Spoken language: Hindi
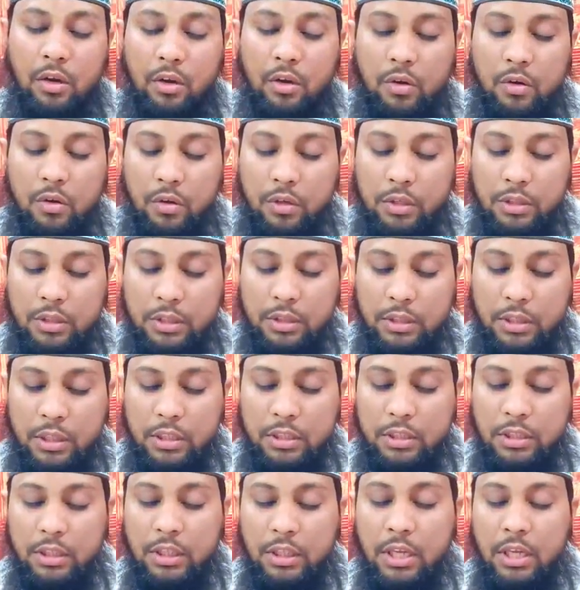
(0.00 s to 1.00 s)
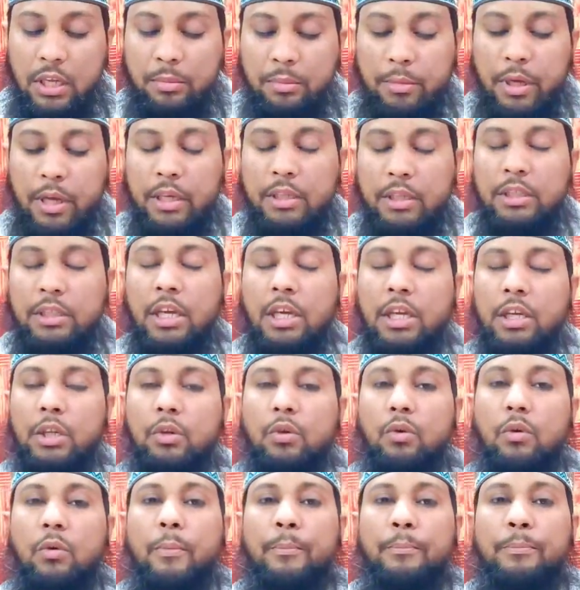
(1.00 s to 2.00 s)
और सजदे में
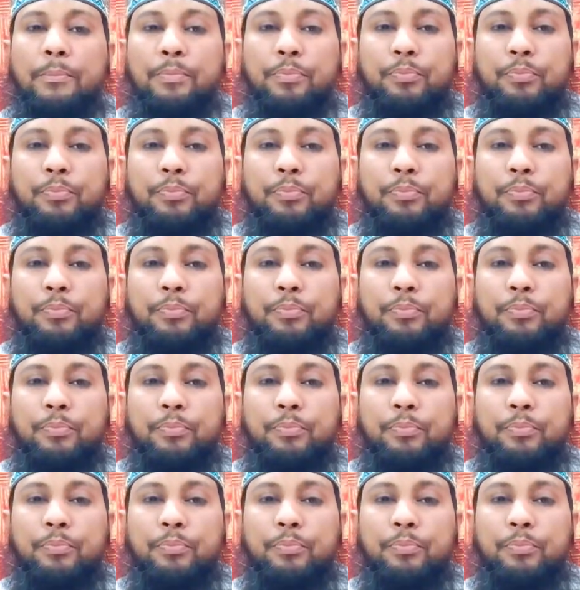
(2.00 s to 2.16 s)
आसानी हो